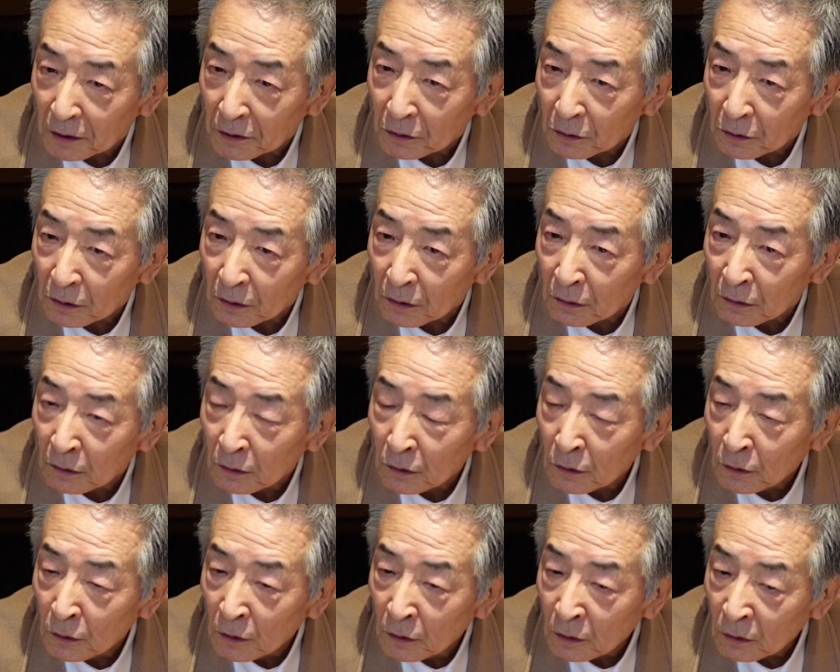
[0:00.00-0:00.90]
それを、
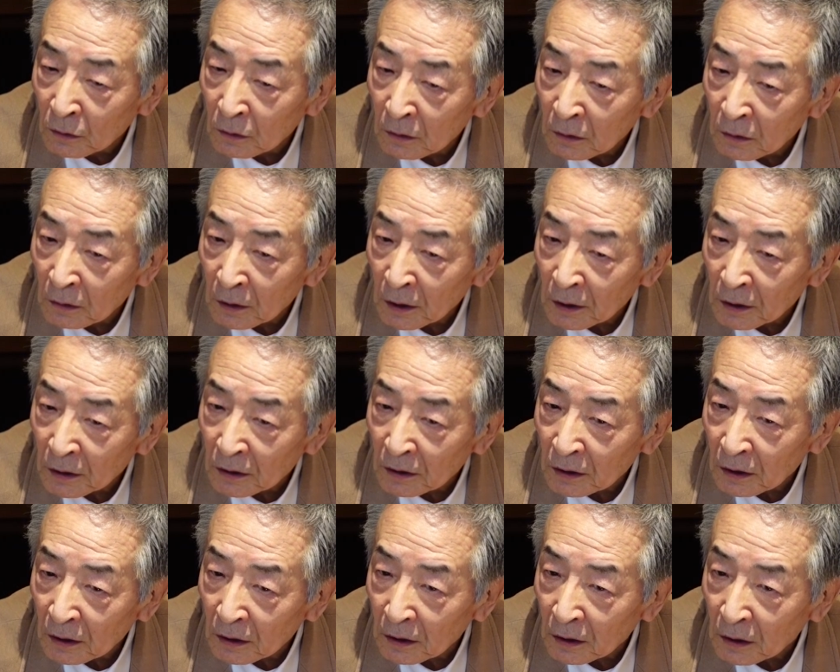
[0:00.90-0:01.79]
連
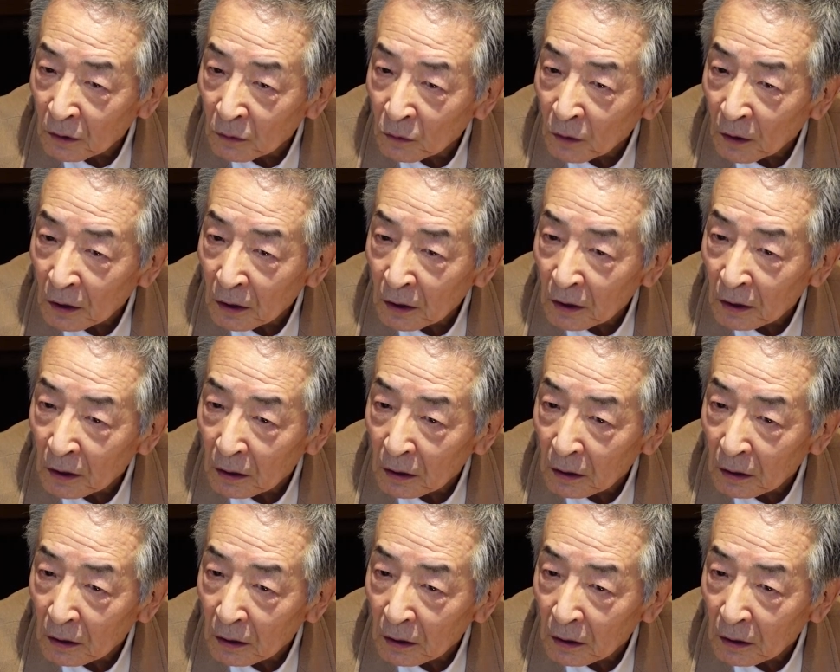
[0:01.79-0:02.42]
載が終わっ